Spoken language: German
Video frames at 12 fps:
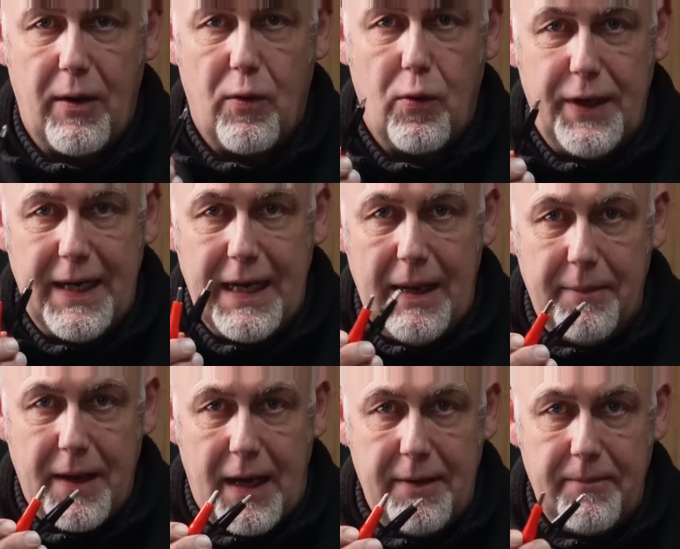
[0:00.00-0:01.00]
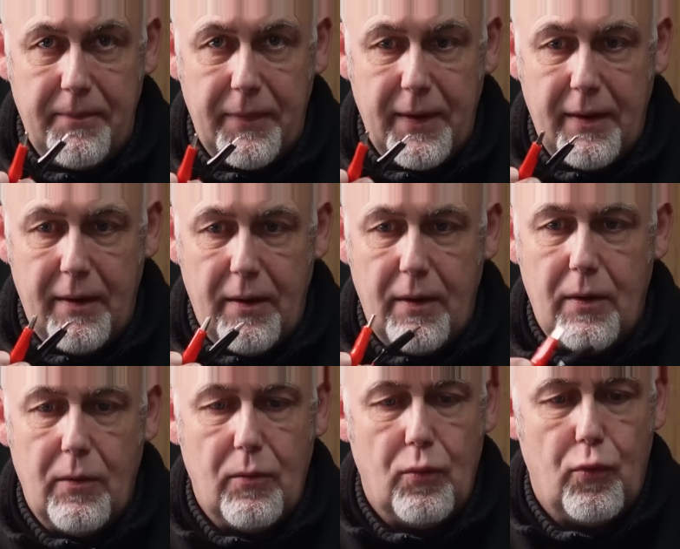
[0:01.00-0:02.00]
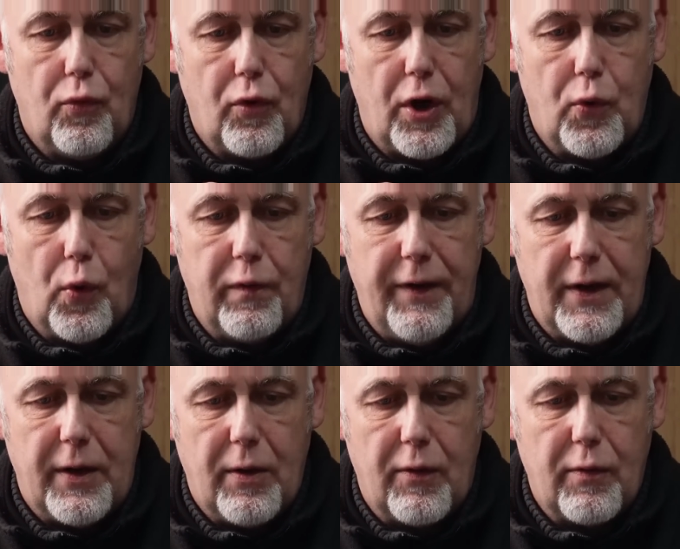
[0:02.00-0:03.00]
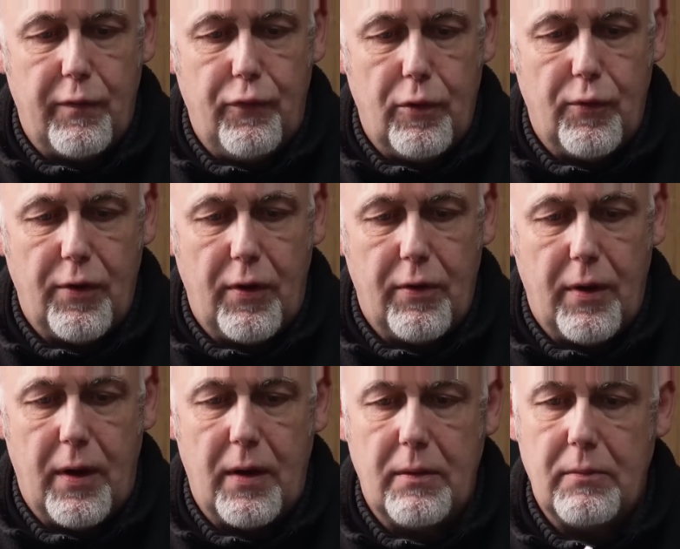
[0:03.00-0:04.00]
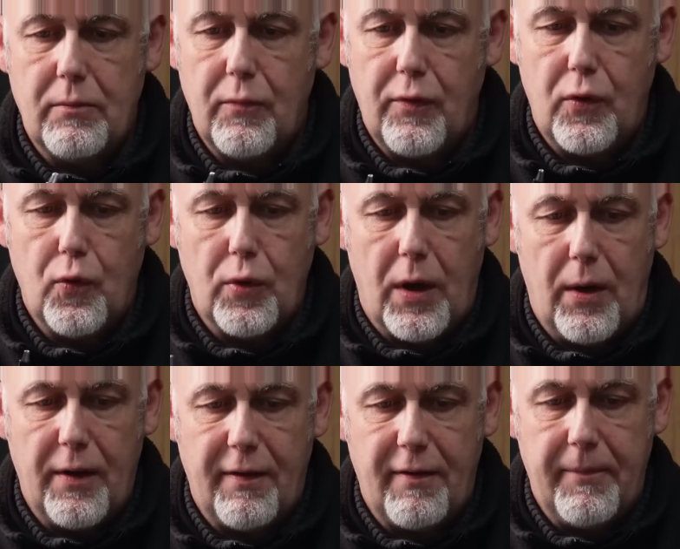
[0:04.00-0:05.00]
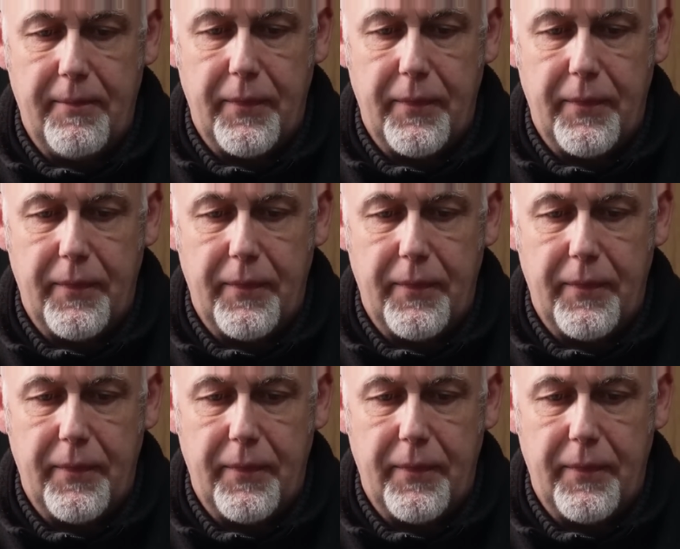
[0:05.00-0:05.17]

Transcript: Krokodilklemmen dran. Ist recht hochwertig ausgeführt, muss ich sagen. Sieht gut aus.